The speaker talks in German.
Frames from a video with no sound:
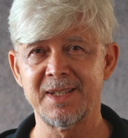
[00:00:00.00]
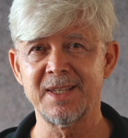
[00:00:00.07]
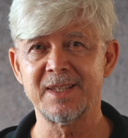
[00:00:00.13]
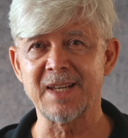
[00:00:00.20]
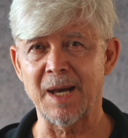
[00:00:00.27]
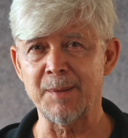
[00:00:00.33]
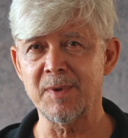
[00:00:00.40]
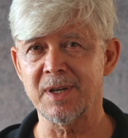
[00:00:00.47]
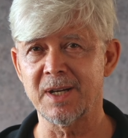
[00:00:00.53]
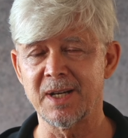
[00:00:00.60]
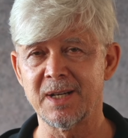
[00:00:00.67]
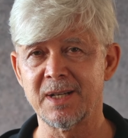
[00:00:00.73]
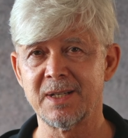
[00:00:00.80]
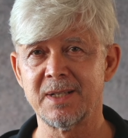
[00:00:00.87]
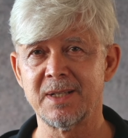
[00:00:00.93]
Die
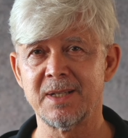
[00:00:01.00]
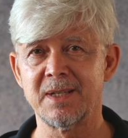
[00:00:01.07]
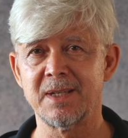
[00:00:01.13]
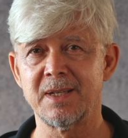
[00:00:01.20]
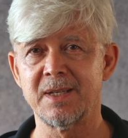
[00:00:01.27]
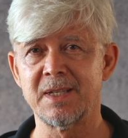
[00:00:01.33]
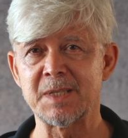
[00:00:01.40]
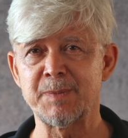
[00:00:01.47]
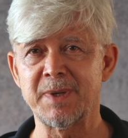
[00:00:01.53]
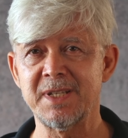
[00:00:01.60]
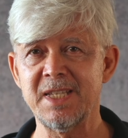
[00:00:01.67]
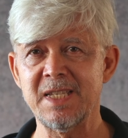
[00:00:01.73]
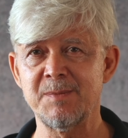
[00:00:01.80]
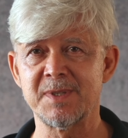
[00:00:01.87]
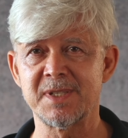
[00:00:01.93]
Kamera ist bei
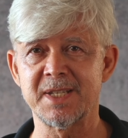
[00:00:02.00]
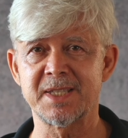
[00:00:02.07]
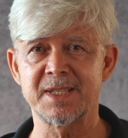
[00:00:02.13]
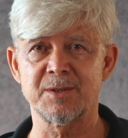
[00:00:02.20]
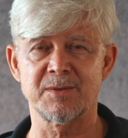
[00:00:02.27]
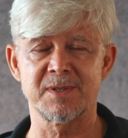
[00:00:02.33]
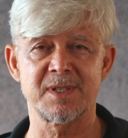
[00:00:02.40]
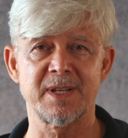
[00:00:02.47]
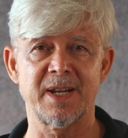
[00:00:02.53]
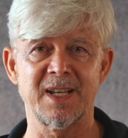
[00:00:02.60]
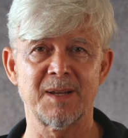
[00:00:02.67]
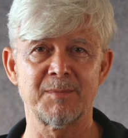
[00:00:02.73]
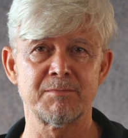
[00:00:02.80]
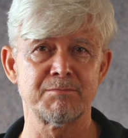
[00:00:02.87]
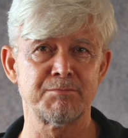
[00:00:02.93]
diesem
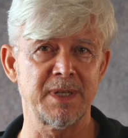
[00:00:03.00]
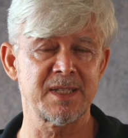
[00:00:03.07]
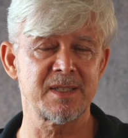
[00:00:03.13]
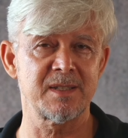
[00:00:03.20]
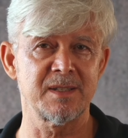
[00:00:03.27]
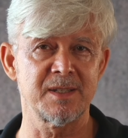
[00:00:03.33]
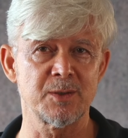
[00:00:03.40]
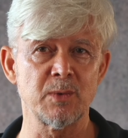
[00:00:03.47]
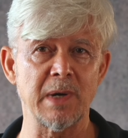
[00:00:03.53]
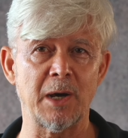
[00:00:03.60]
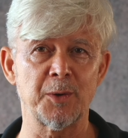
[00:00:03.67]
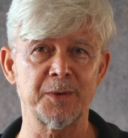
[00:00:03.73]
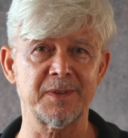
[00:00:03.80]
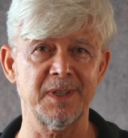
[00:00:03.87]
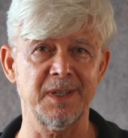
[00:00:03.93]
Sitzungsteil am besten so
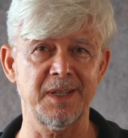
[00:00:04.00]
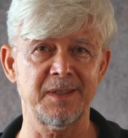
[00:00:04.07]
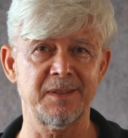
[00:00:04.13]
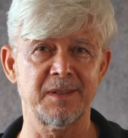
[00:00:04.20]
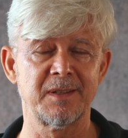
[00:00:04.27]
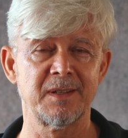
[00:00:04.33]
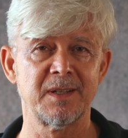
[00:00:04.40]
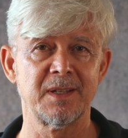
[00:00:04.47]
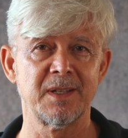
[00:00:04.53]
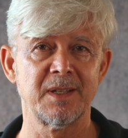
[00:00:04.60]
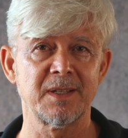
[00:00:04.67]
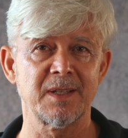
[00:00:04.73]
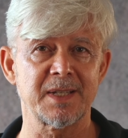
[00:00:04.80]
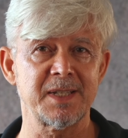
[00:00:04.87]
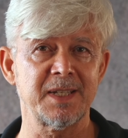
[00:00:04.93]
ausgerichtet,
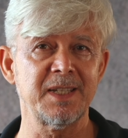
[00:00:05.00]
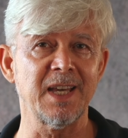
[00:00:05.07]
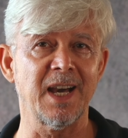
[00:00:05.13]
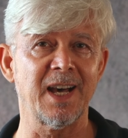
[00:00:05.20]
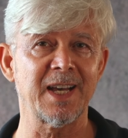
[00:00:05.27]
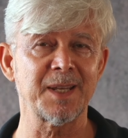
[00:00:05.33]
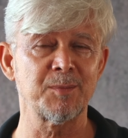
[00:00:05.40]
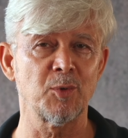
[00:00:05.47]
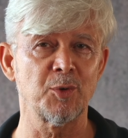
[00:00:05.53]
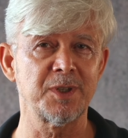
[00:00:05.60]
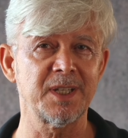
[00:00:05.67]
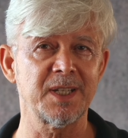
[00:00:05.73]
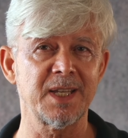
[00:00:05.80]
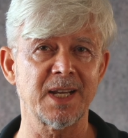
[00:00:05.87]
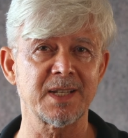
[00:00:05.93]
dass ich die Atmung und
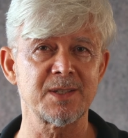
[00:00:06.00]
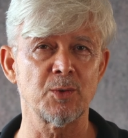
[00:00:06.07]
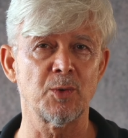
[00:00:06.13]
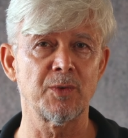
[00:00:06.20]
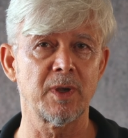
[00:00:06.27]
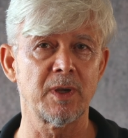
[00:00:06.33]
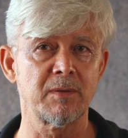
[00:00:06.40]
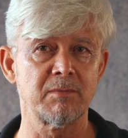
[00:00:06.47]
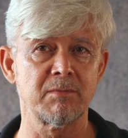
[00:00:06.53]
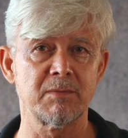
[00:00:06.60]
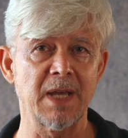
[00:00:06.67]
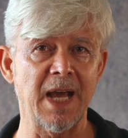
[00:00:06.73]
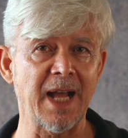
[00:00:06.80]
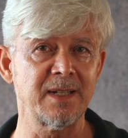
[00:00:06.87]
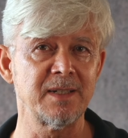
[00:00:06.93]
die Reaktion
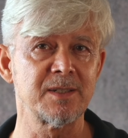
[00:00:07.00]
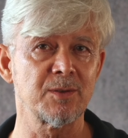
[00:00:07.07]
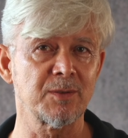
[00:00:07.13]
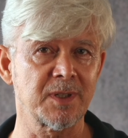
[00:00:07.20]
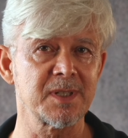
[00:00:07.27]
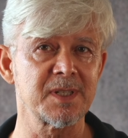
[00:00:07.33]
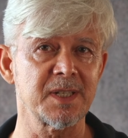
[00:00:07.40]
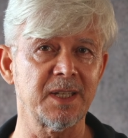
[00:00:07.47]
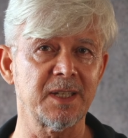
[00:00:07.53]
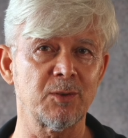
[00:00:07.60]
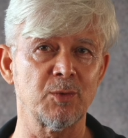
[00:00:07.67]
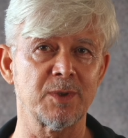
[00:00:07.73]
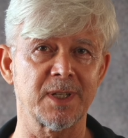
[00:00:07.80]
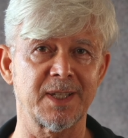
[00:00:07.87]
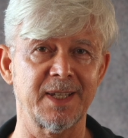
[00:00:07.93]
an Hals und Gesicht
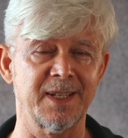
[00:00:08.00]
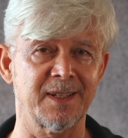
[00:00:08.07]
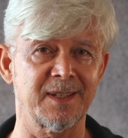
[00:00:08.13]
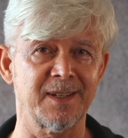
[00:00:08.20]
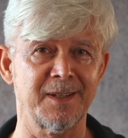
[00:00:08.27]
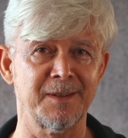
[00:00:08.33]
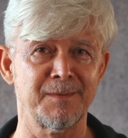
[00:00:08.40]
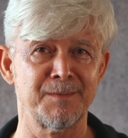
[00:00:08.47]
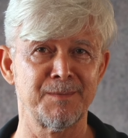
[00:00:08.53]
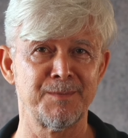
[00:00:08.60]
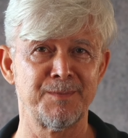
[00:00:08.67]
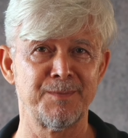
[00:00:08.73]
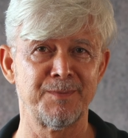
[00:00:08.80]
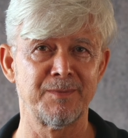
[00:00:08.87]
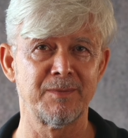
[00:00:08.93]
gut erkennen kann.
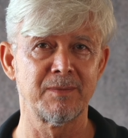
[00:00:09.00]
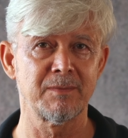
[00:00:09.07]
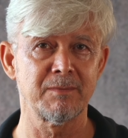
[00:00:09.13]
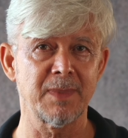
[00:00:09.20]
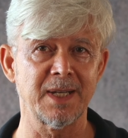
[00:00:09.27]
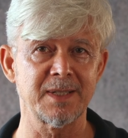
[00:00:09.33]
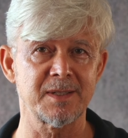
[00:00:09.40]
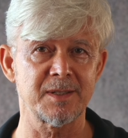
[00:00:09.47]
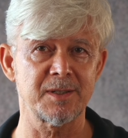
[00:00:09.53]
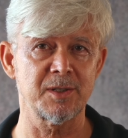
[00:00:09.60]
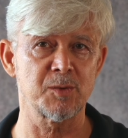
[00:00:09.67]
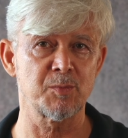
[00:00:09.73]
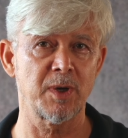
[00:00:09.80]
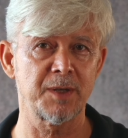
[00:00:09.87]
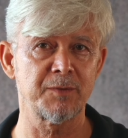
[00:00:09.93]
Meist ist
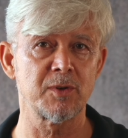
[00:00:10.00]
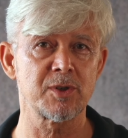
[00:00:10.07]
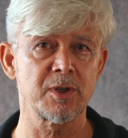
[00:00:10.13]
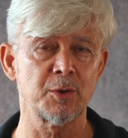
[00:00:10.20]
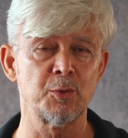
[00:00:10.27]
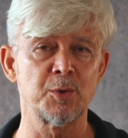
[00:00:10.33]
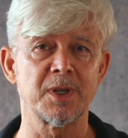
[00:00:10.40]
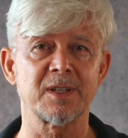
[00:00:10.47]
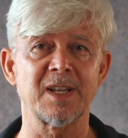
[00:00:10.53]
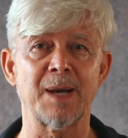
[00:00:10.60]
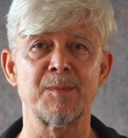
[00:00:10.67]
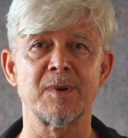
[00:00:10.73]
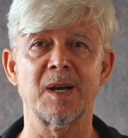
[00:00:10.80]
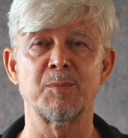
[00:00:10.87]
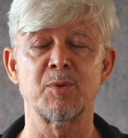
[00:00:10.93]
dies bei etwas erhöhter
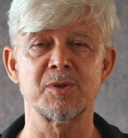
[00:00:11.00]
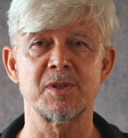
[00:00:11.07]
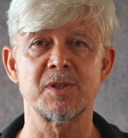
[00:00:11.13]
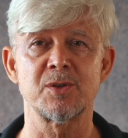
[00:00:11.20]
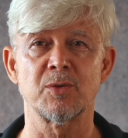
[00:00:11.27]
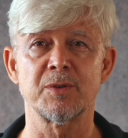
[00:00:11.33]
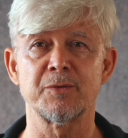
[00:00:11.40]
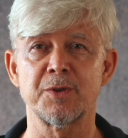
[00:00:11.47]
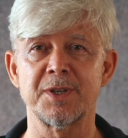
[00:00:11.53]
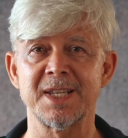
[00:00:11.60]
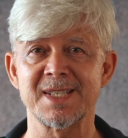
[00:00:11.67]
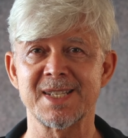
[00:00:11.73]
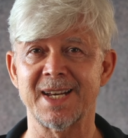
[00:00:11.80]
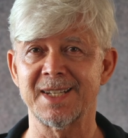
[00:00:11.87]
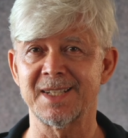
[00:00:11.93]
Kameraposition von
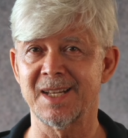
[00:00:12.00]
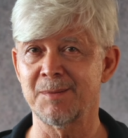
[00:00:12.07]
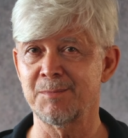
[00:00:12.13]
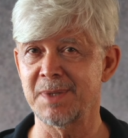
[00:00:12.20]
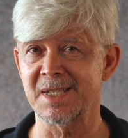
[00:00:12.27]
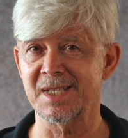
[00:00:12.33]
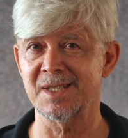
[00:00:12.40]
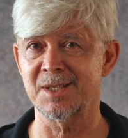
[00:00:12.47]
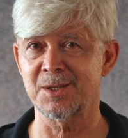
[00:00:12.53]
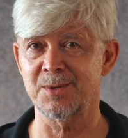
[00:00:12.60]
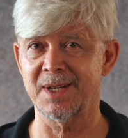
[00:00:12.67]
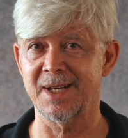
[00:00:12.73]
der Seite am besten zu